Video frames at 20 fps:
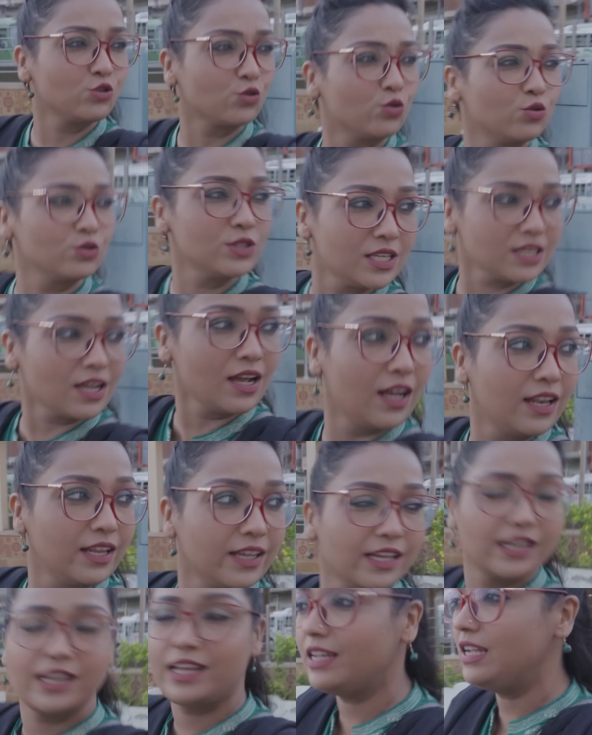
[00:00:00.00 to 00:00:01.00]
सुकून से खा
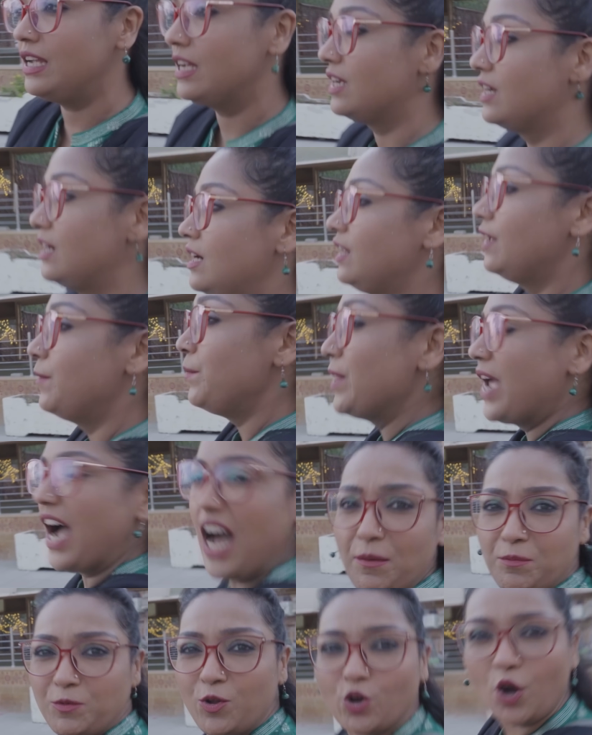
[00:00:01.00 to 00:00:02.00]
लेंगे नहीं
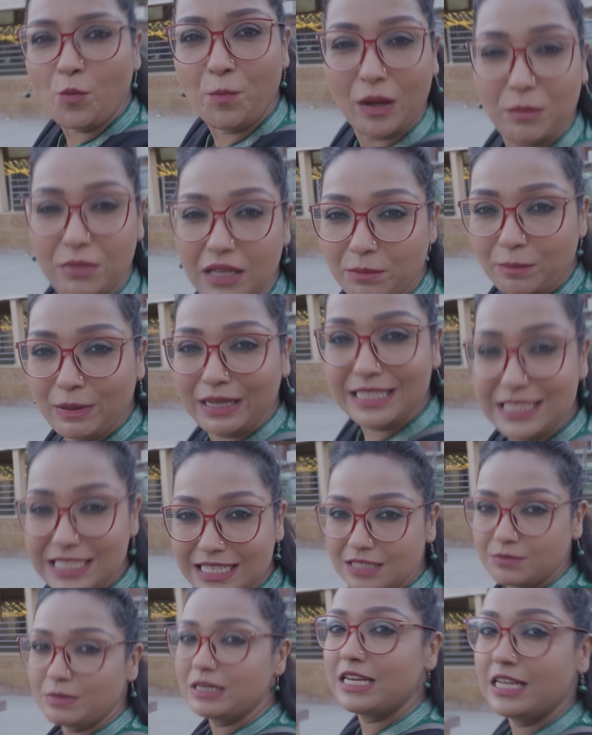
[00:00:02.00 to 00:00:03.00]
आप लोग को पब्लिक
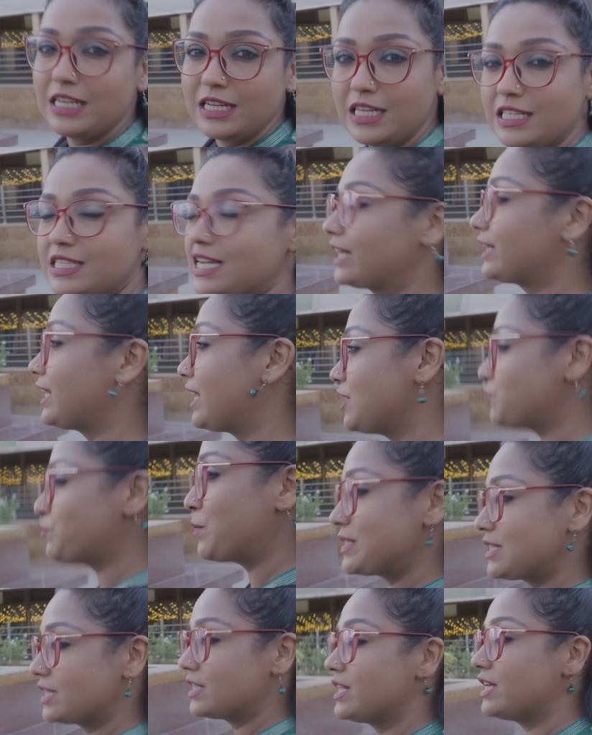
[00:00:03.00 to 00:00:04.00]
प्लेसेस में ज़्यादा रश
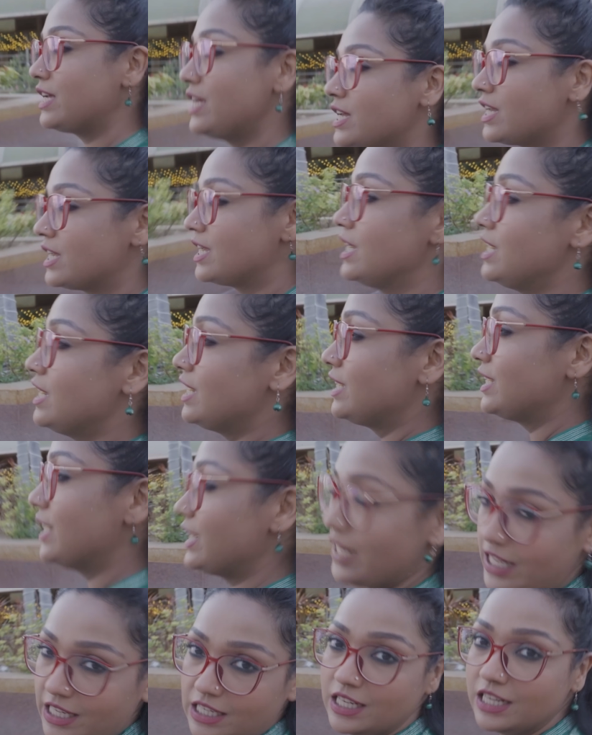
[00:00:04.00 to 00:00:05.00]
पसंद है या
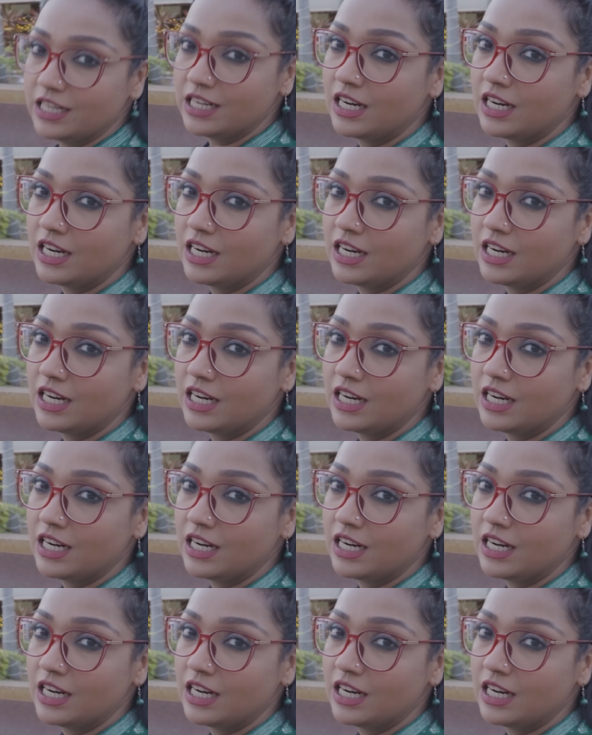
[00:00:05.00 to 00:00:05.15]
नहीं